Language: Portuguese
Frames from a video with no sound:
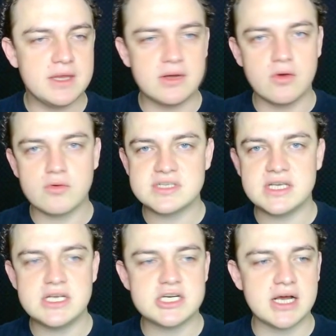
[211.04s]
Então eu
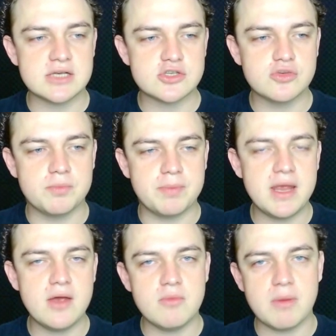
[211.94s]
consegui já
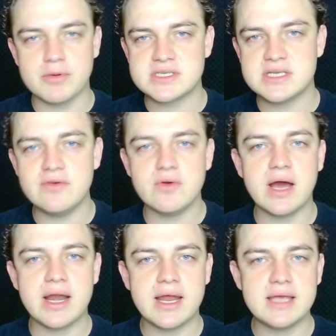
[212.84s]
suprir uma possível
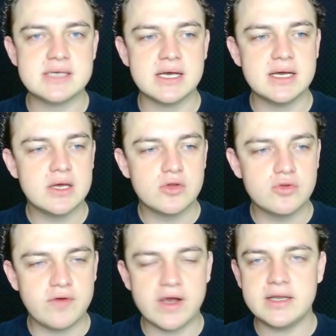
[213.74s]
carência
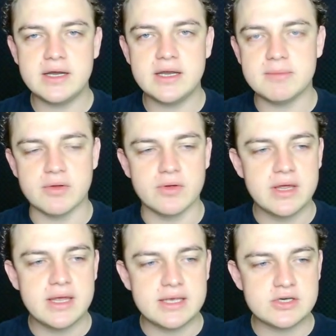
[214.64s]
do Wagner Líbano.
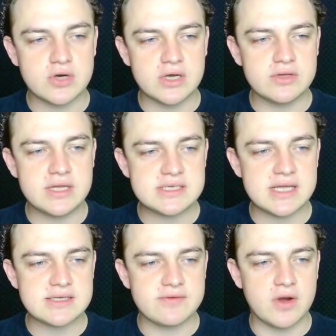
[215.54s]
E jogando desse,
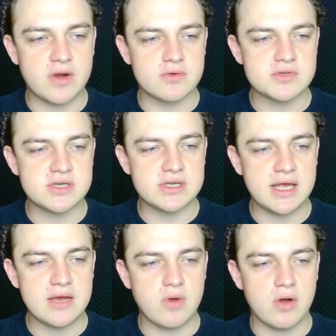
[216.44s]
dessa forma eu consigo
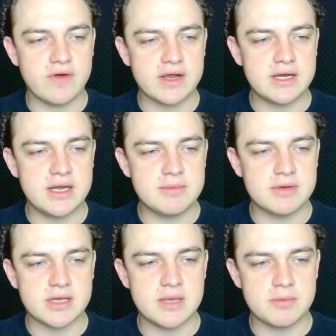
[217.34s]
até recuar o Wagner
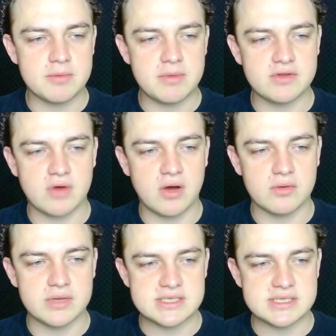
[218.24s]
Líbano aqui para uma
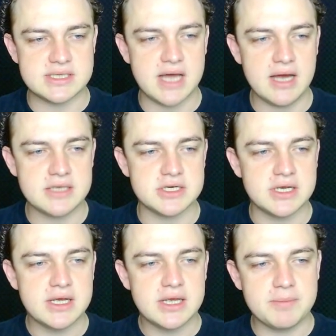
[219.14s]
eventual necessidade
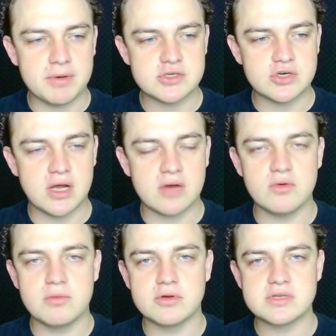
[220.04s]
e posso jogar
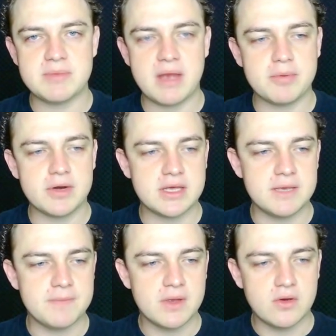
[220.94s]
com o Bruno Sabiá por
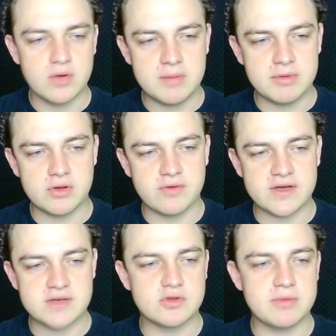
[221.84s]
aqui. O Líbano não
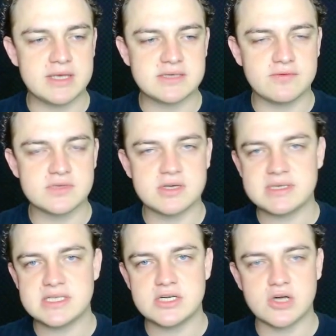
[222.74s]
faz muito bem essa função,
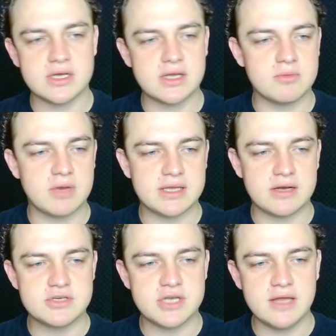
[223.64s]
mas ele joga até como
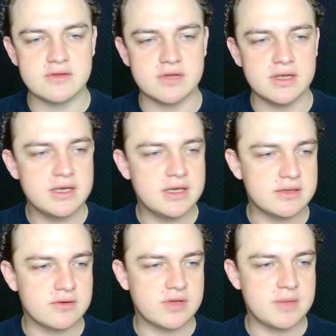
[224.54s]
lateral direito, né?
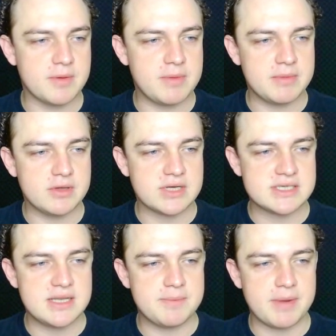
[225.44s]
Então não tem problema de eu
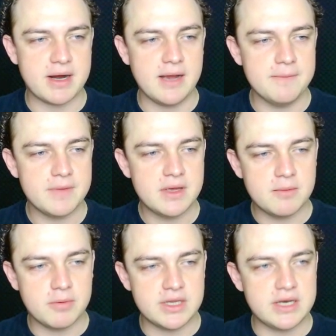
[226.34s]
trazer ele para cá.
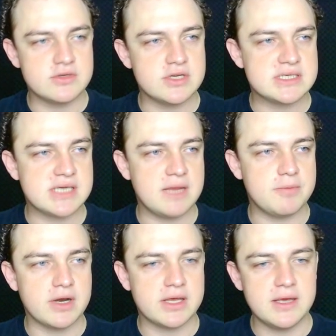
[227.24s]
Poderia utilizar ele
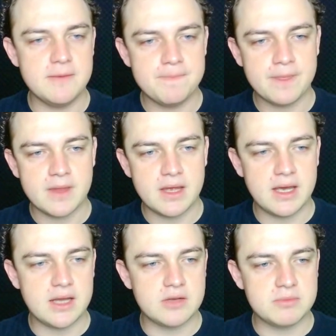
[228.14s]
por aqui,
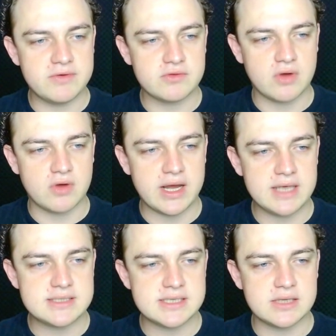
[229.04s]
é, numa eventual
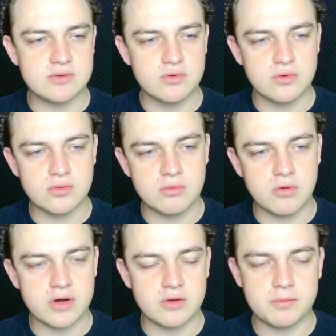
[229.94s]
carência aqui do Hugo
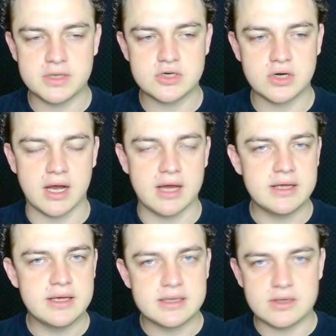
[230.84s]
Moura não poder jogar.
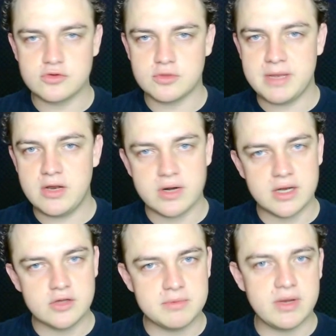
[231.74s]
Então eu estou
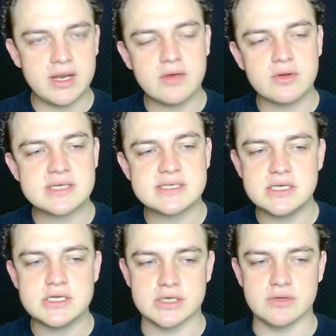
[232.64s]
melhorando o meu elenco nesse
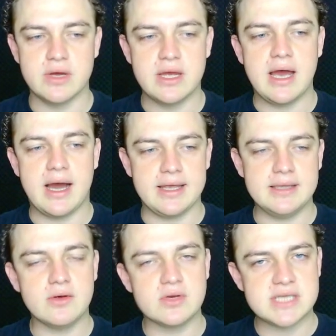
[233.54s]
sentido.
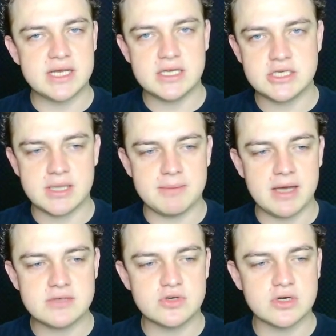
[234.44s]
Ainda gostaria de ter
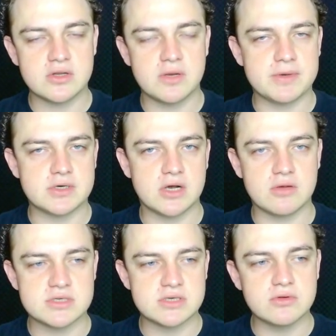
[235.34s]
mais um jogador para
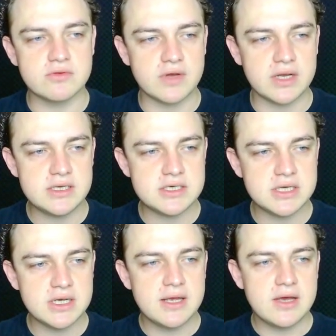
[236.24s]
jogar como segundo
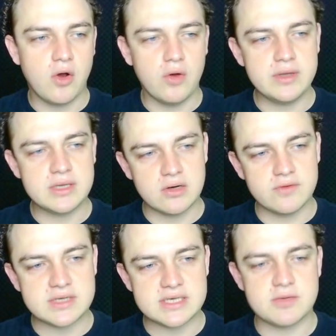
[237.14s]
volante, ou então
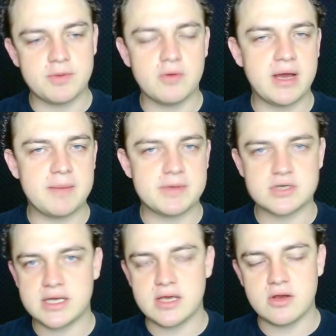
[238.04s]
eu vou trazer o Paulo Baia para
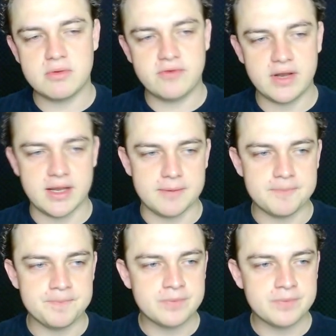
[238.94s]
jogar aqui, como eu falei.